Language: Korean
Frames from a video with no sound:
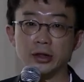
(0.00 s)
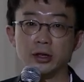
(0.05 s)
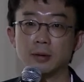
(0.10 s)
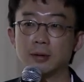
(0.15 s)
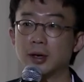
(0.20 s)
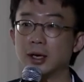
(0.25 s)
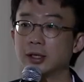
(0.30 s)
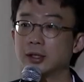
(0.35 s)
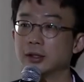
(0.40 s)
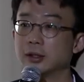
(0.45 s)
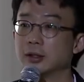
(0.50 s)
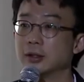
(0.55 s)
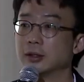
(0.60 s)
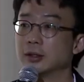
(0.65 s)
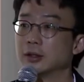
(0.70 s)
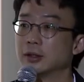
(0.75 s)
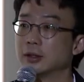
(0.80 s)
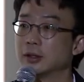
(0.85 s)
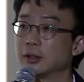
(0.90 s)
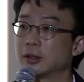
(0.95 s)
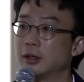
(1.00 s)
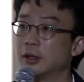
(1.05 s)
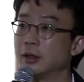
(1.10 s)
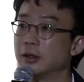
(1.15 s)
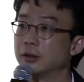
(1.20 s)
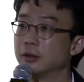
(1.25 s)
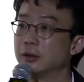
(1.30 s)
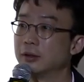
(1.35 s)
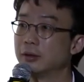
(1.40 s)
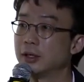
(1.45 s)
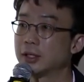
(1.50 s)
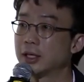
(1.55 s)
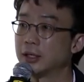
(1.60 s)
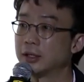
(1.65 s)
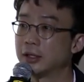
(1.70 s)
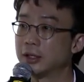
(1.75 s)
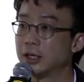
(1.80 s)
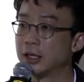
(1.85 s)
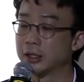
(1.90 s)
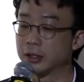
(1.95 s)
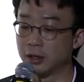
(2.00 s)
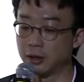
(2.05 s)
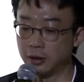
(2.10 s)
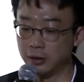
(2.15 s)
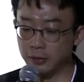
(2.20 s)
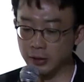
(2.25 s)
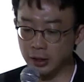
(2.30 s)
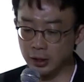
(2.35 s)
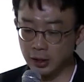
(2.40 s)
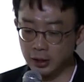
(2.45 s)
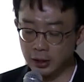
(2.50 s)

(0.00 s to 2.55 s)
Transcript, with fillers: 넘어가는 그런 회사들이라서